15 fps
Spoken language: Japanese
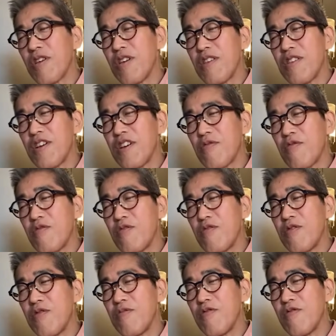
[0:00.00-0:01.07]
くかでだい
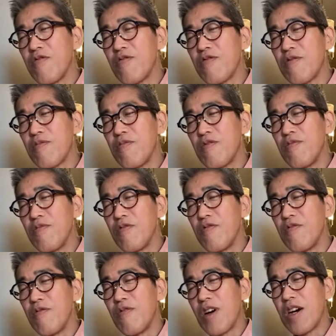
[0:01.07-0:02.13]
ぶ
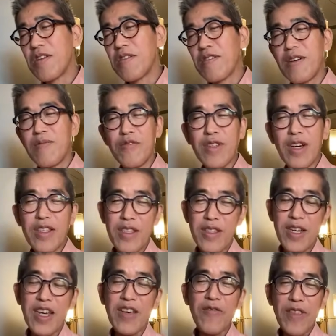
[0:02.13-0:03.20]
分かれるから難しい
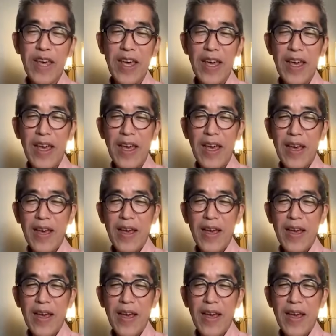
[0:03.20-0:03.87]
んだけどね。